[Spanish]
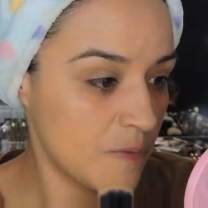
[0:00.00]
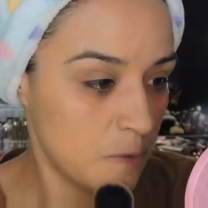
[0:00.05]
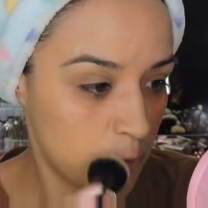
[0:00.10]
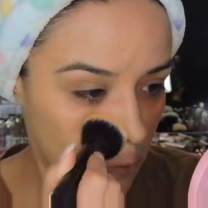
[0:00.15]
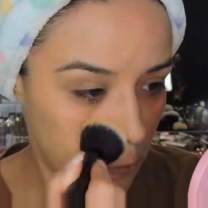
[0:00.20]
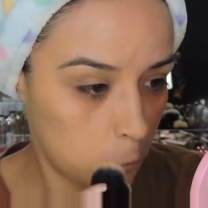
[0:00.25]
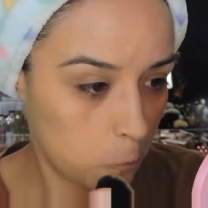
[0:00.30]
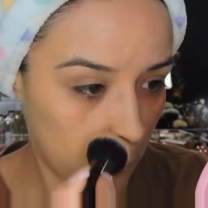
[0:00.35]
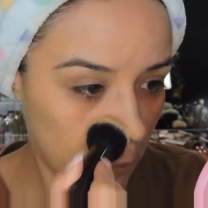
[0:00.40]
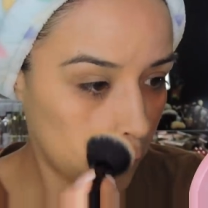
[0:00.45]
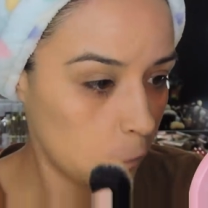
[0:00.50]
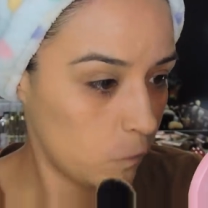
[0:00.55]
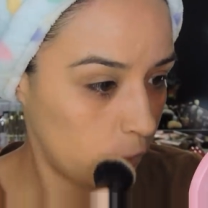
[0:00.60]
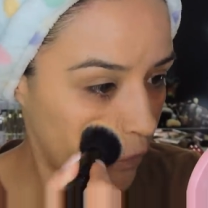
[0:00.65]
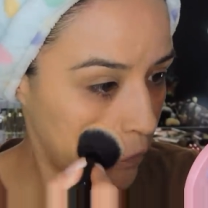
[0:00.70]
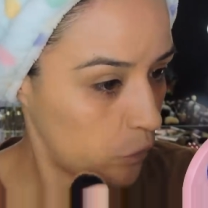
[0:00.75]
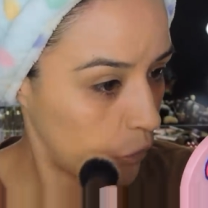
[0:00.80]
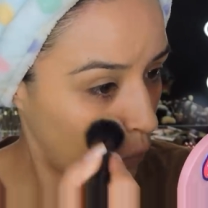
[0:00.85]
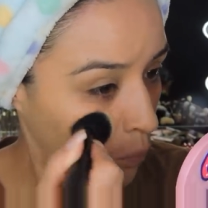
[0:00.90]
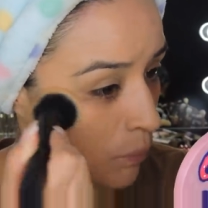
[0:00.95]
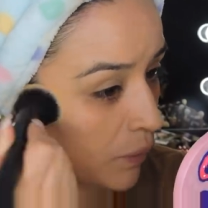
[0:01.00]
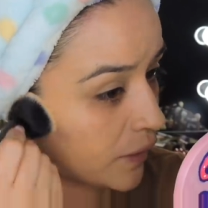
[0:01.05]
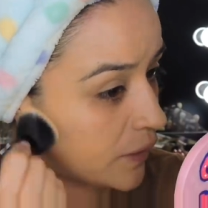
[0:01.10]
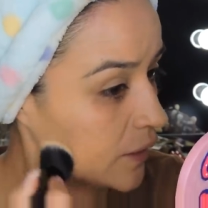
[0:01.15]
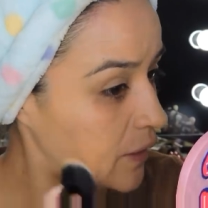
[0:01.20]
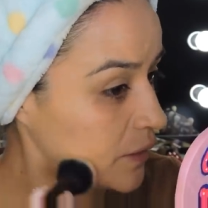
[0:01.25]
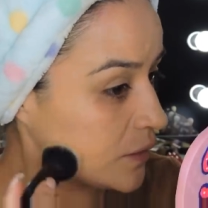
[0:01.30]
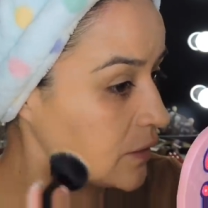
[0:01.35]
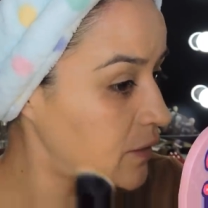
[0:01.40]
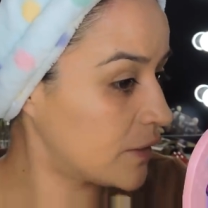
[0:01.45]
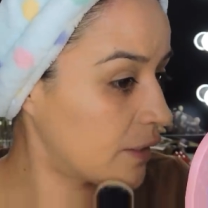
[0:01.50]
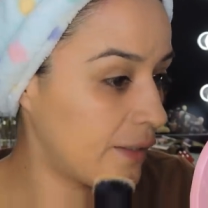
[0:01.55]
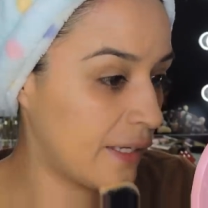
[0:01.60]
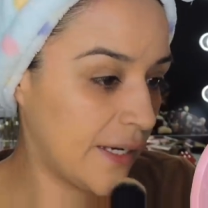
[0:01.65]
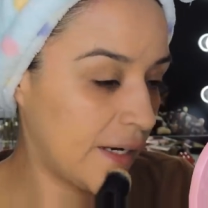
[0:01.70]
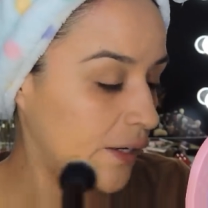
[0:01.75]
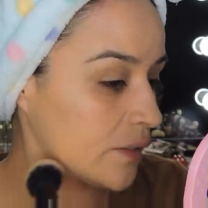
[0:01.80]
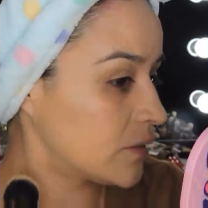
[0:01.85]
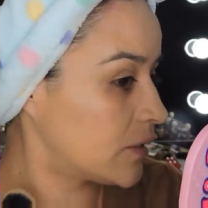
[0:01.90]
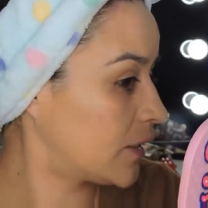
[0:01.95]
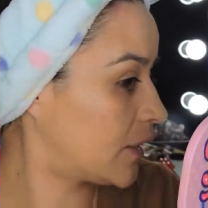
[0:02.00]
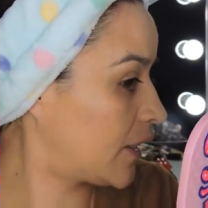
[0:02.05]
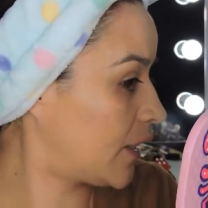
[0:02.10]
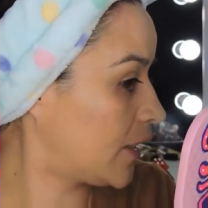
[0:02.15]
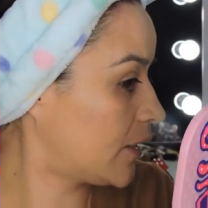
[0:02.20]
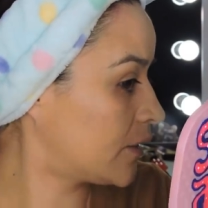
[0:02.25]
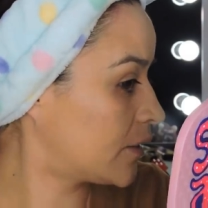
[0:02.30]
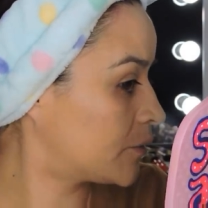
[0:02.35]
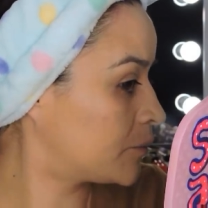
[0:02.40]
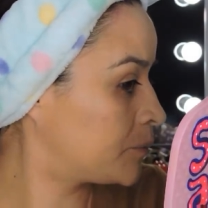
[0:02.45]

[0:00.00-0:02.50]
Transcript: es con efecto mate, sí se llega a secar.